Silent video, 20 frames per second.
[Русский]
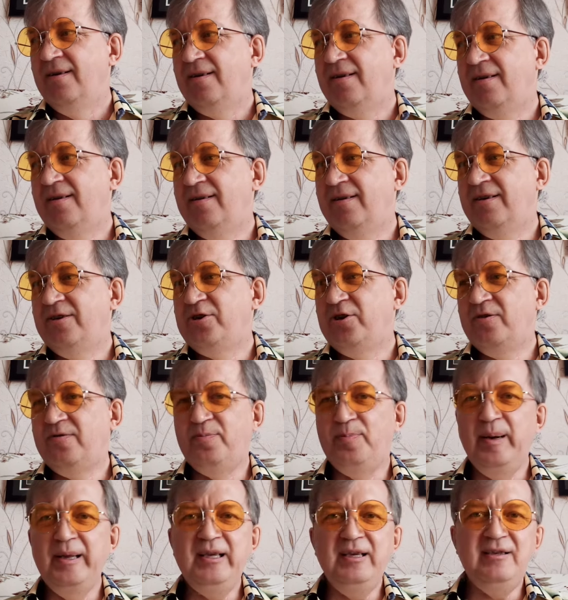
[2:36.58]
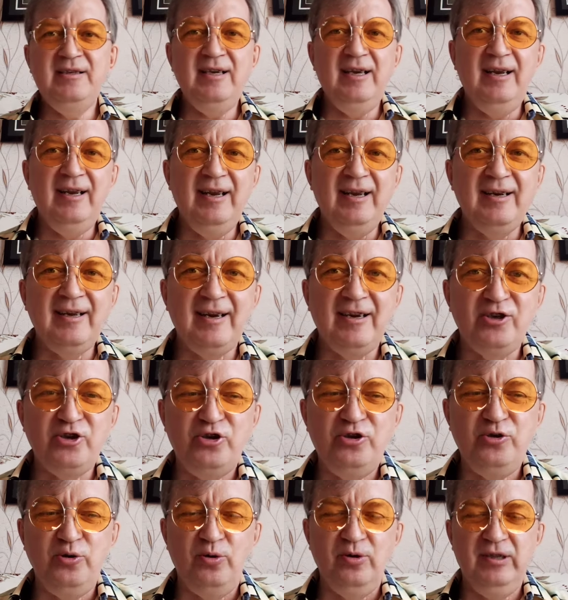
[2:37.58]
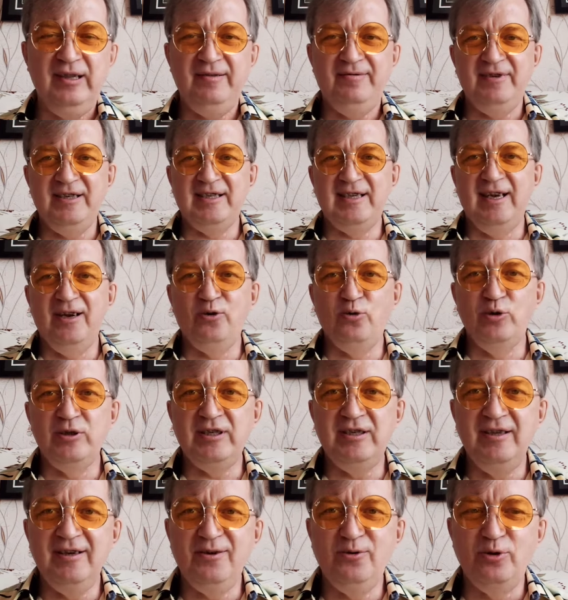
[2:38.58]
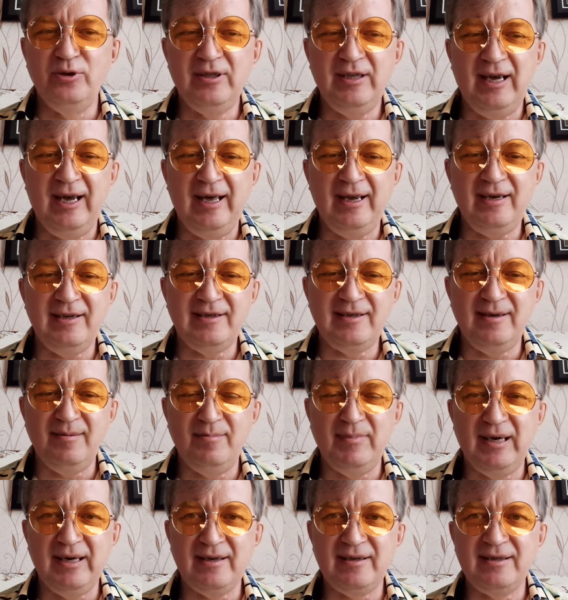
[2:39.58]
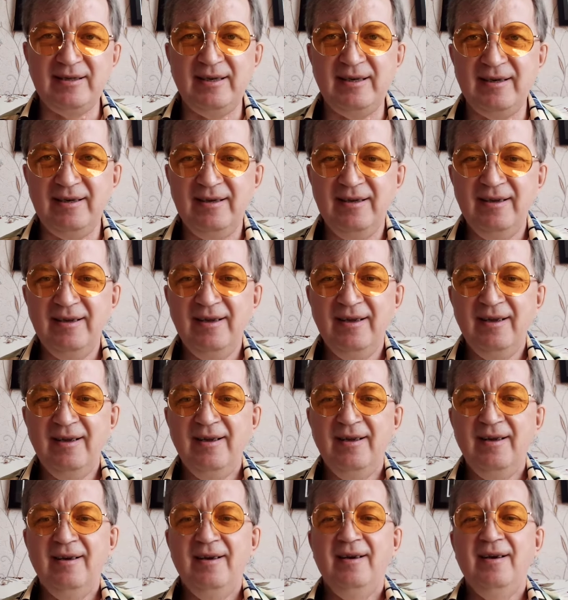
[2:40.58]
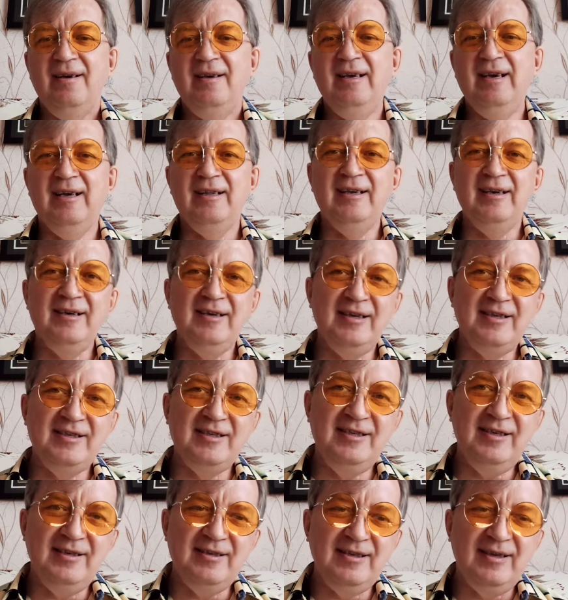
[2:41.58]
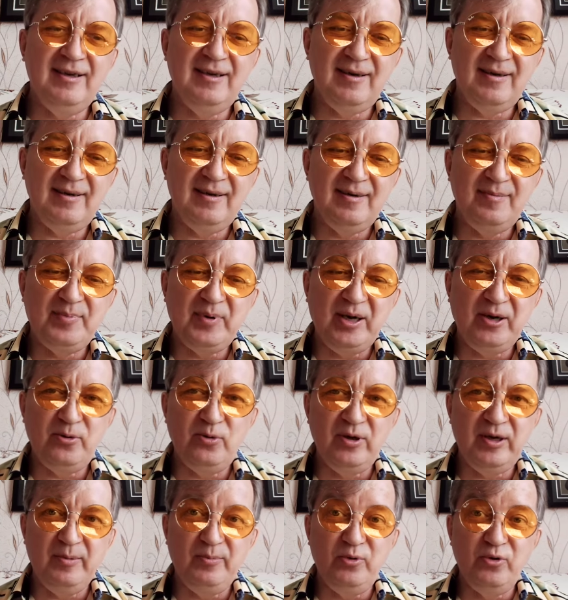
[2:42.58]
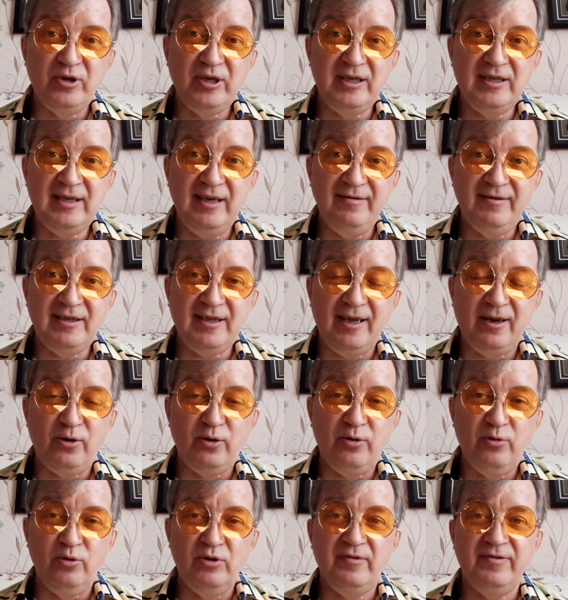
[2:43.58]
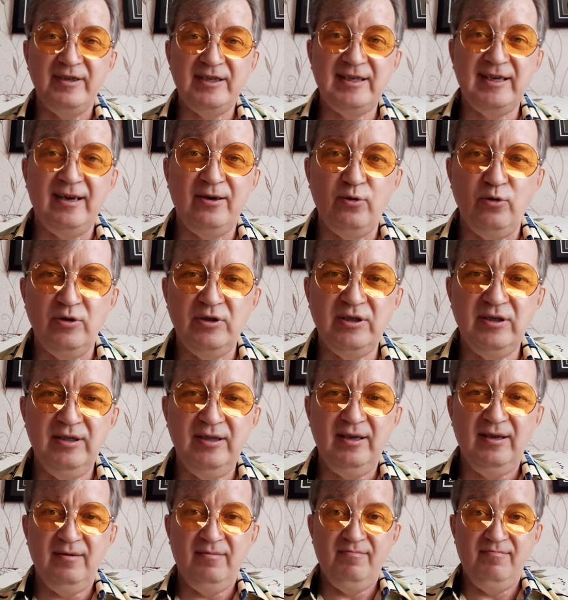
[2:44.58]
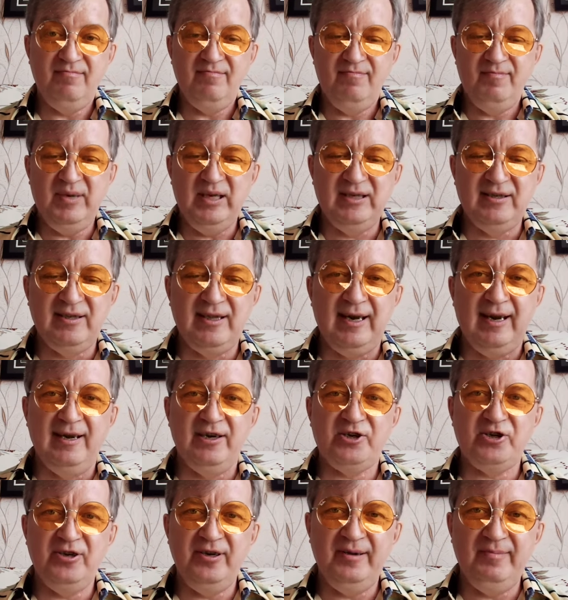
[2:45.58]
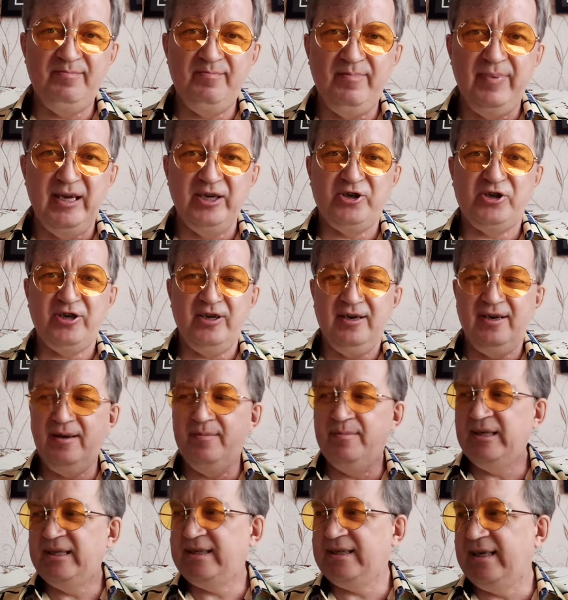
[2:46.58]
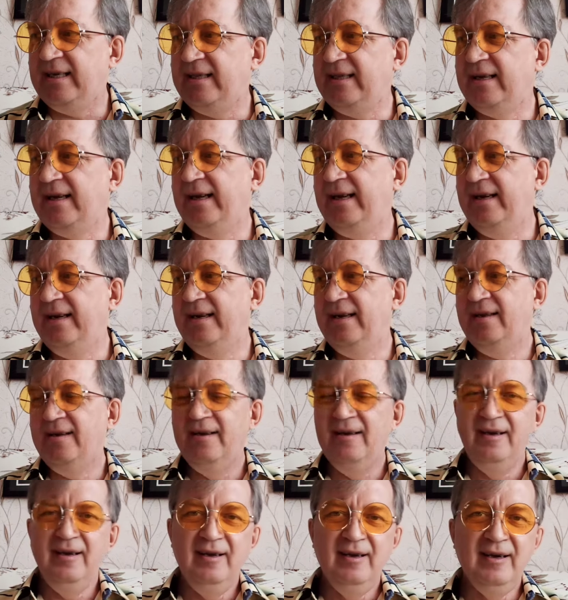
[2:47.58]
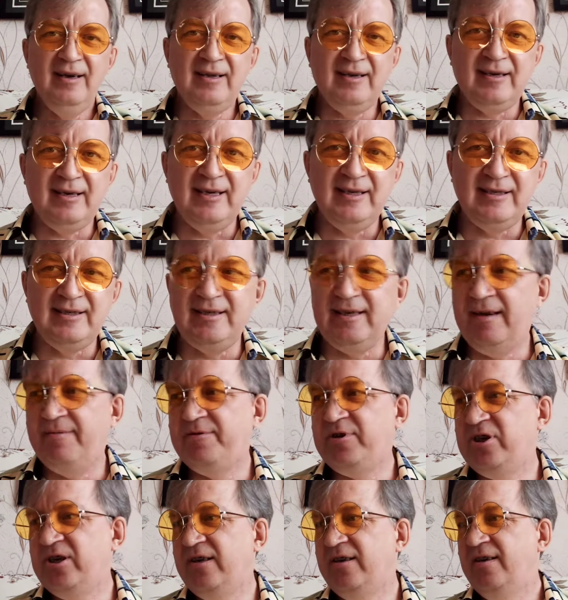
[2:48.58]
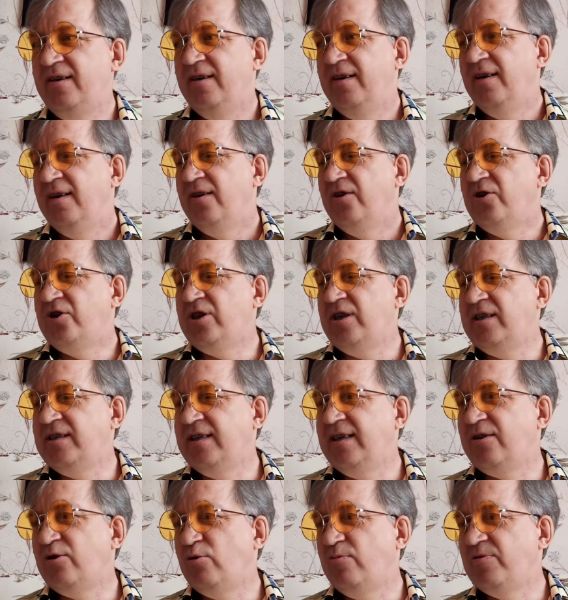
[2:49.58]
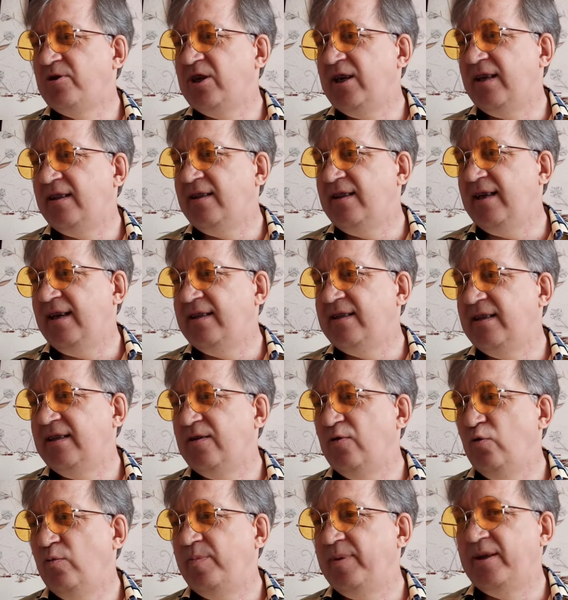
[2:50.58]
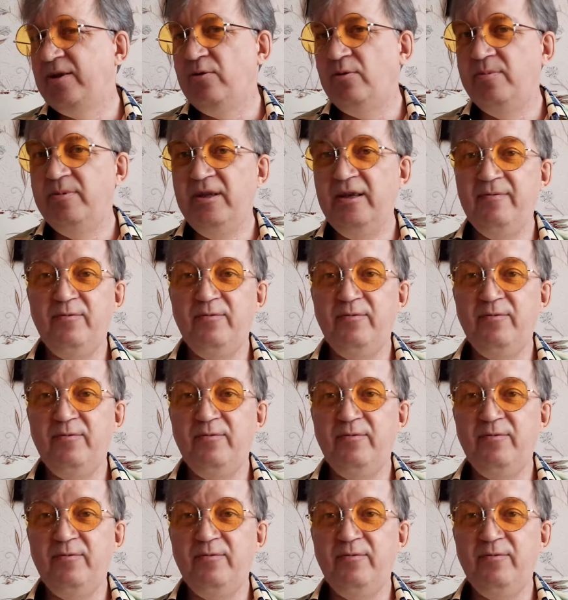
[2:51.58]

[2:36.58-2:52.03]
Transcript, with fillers: Значит, в понедельник рожденный, высокосный год Ариса, Марса, Иоанна Крестителя, пророка Божия, 72 год высокосный, бесстрашный, бешеный, эмоциональный, красавчик, жизнь готовший отдать и тому подобное.